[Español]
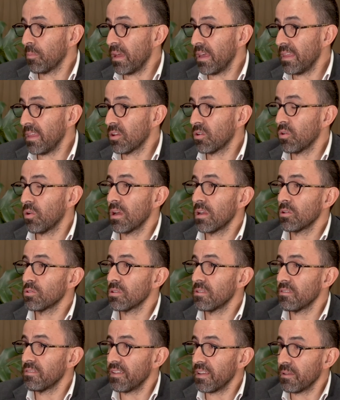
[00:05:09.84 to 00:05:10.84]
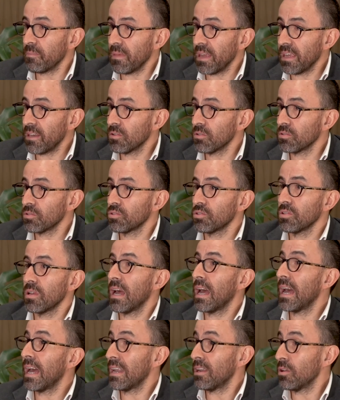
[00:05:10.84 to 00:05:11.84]
médico, a los enfermeros,
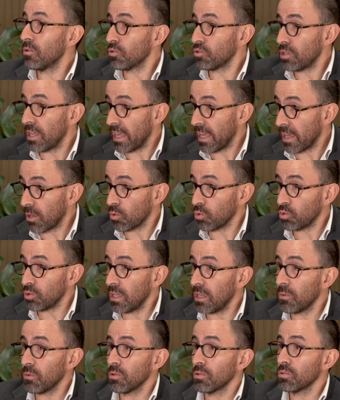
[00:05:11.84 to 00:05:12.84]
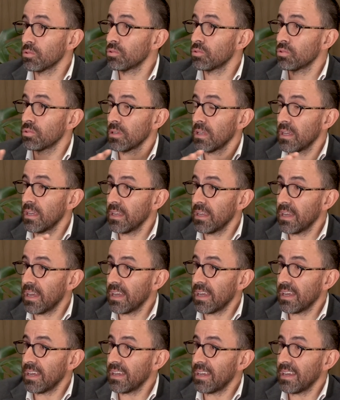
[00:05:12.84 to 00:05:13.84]
a los ejecutivos, eh,
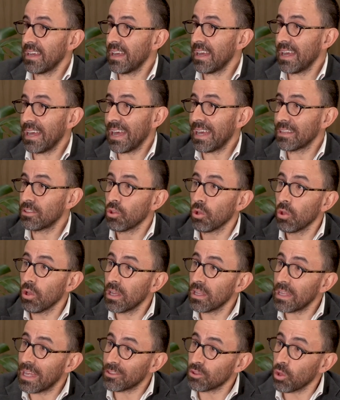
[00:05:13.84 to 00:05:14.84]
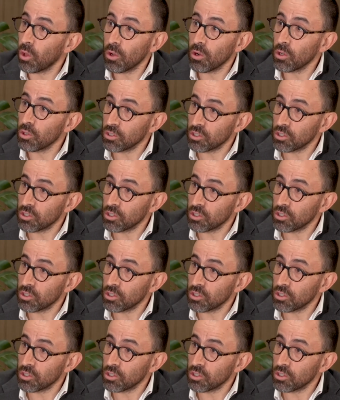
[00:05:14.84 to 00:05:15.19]
a, todos